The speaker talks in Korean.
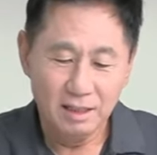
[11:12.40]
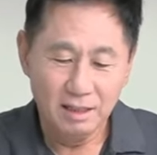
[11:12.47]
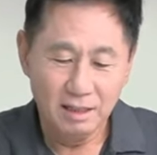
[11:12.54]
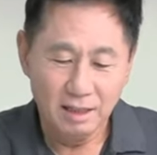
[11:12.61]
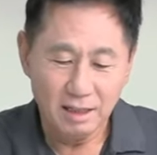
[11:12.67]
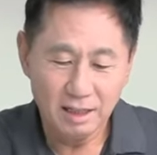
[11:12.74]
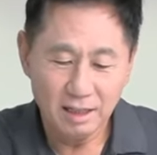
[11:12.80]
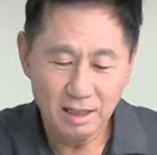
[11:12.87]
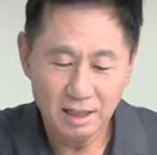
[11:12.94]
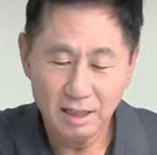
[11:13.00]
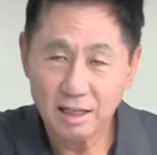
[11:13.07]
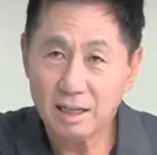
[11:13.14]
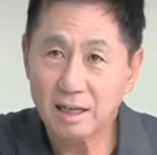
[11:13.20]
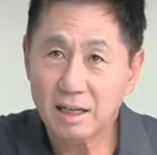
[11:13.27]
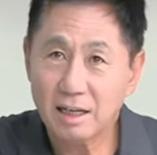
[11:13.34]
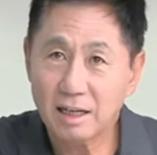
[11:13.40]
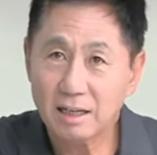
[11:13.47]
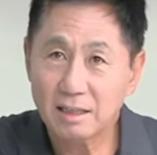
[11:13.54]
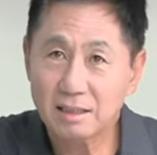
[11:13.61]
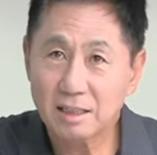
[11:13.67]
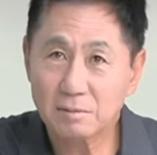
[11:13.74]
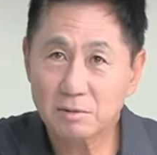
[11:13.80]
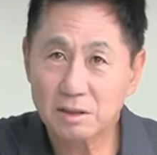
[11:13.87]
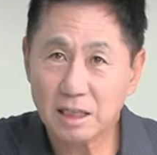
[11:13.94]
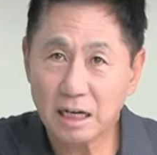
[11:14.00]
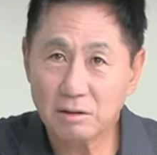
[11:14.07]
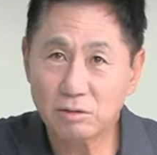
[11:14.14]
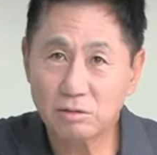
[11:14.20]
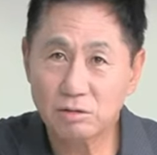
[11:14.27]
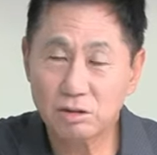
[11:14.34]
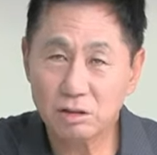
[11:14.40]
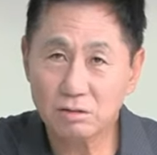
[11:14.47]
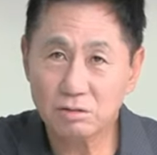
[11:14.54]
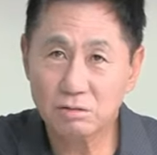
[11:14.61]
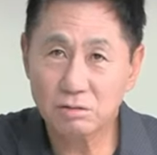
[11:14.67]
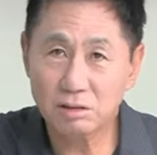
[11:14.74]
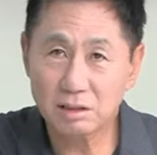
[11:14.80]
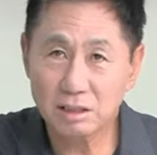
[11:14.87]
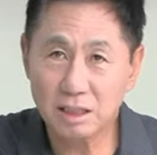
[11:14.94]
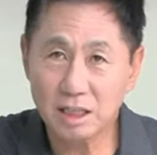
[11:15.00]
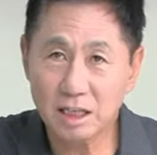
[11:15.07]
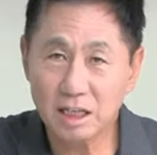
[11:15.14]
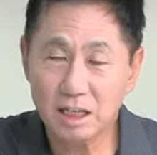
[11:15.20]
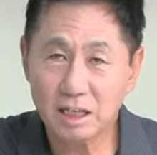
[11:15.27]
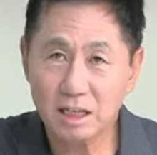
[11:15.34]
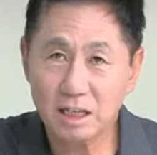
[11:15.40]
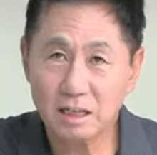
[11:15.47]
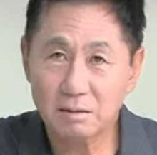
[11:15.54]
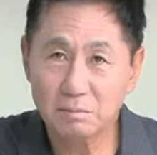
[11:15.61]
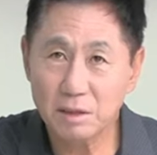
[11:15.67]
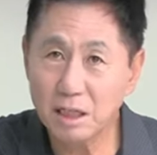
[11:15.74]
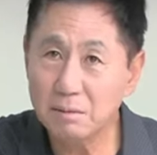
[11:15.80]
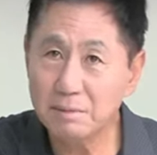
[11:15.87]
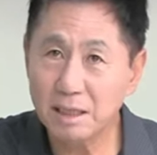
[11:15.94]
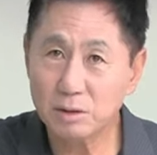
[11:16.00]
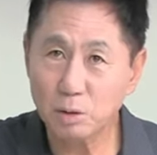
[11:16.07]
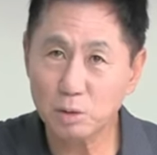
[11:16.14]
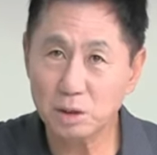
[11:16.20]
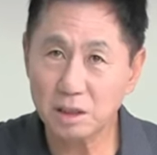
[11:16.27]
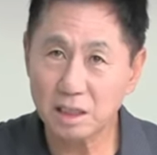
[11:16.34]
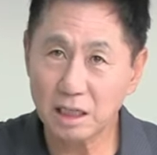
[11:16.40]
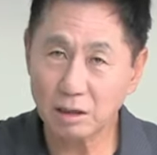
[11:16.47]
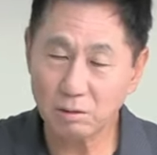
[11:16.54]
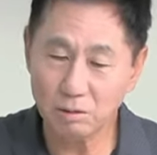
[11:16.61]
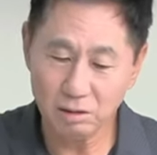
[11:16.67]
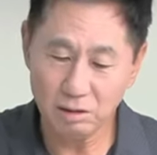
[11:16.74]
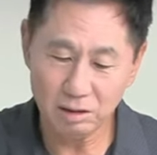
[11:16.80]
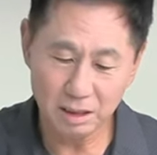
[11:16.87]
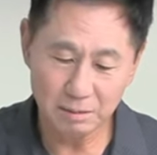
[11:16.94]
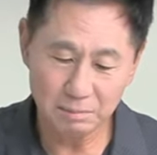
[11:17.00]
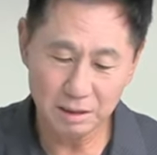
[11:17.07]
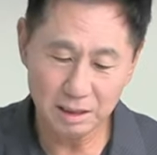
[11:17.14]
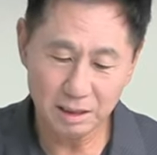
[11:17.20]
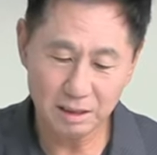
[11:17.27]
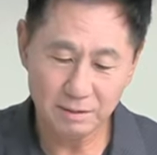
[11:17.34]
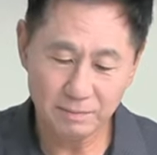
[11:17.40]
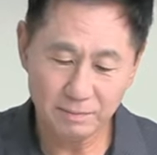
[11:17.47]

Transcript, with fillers: 아, 이 사람은 다국적 국제 밀매 조직이라고 합니다.